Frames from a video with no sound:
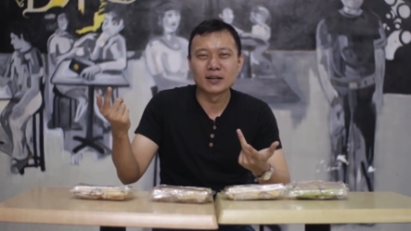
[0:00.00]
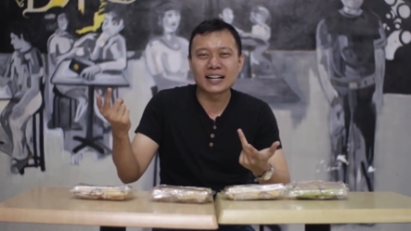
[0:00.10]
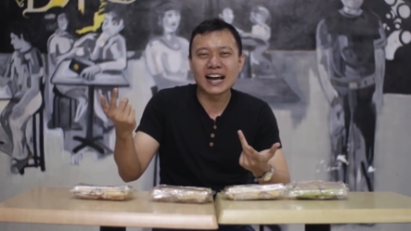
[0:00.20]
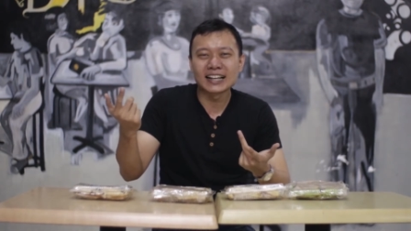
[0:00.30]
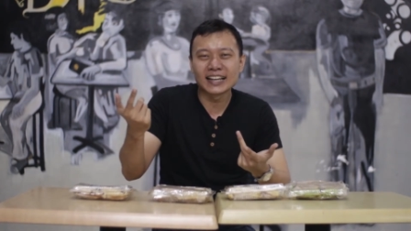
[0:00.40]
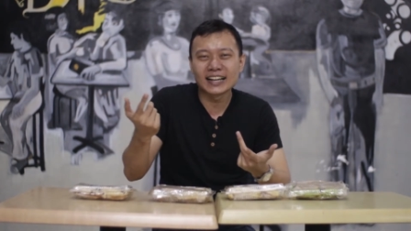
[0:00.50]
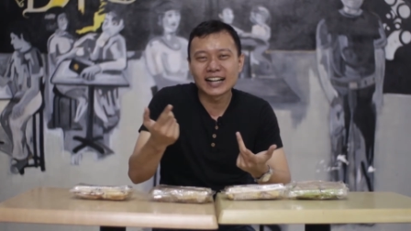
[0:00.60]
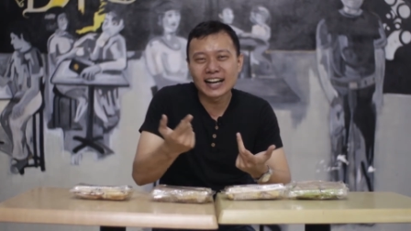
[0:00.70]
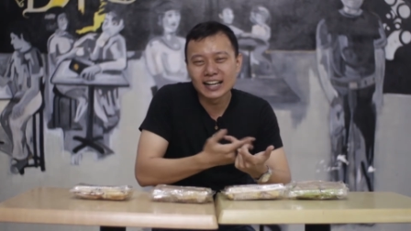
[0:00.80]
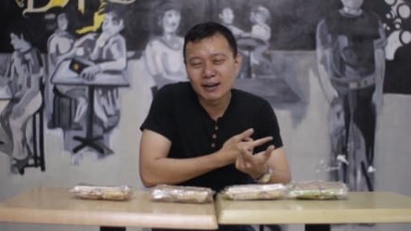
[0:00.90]

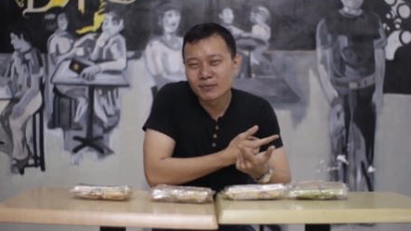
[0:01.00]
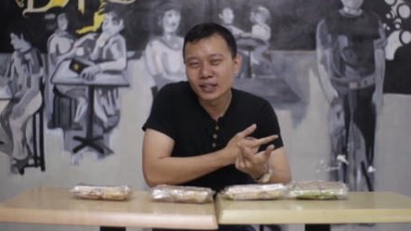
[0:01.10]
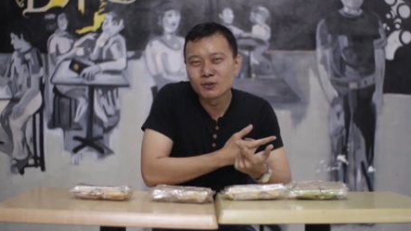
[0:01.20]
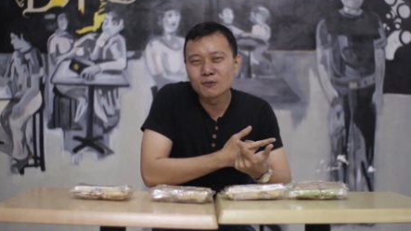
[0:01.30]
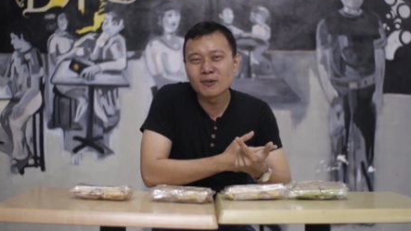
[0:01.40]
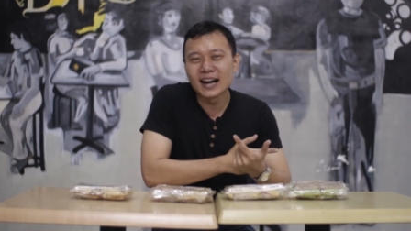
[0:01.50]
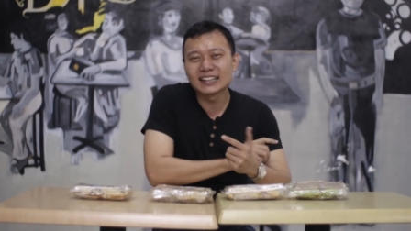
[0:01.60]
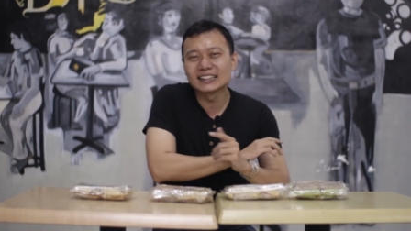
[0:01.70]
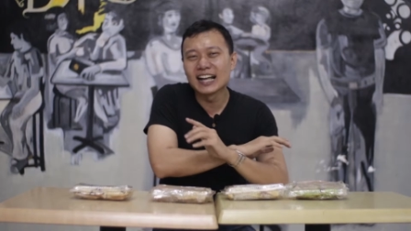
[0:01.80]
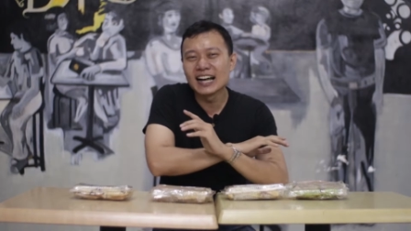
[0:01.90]
beraneka ragam
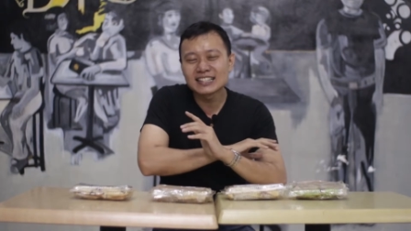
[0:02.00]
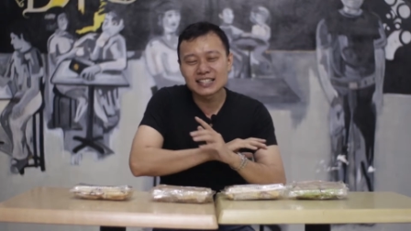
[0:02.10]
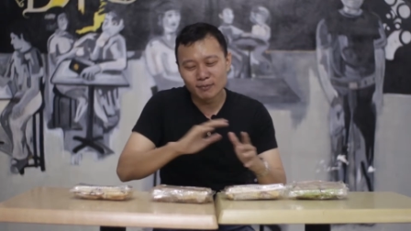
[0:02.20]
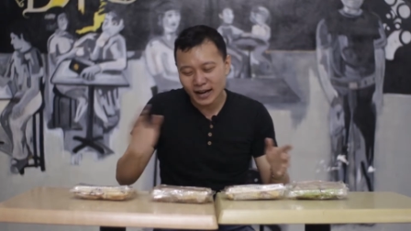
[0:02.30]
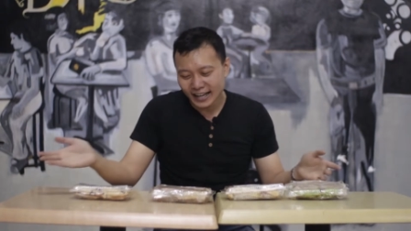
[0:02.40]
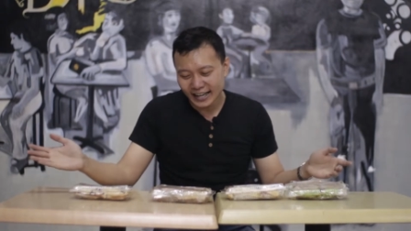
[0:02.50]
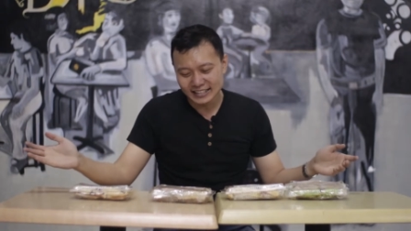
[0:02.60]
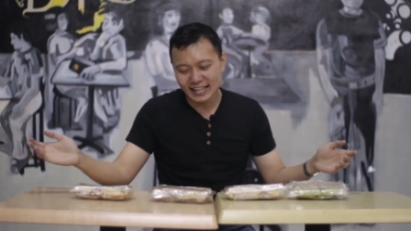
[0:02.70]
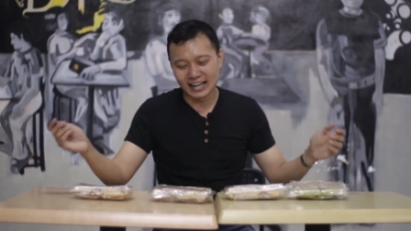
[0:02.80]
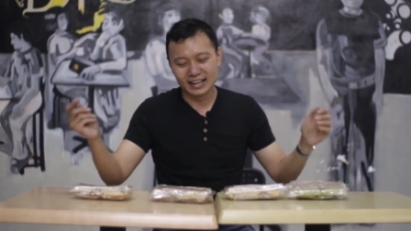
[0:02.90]
minuman, dan
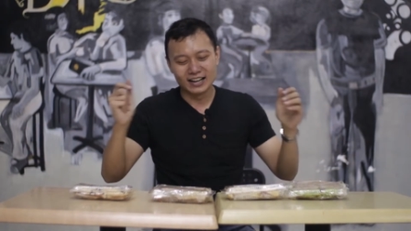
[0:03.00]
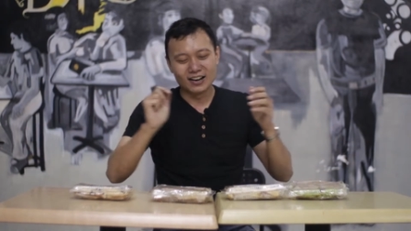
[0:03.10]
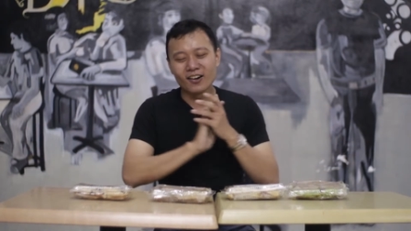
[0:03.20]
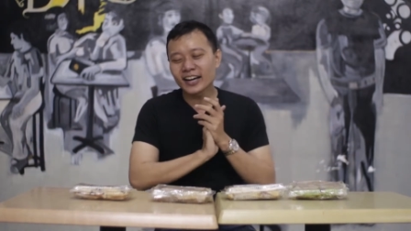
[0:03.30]
sebagainya.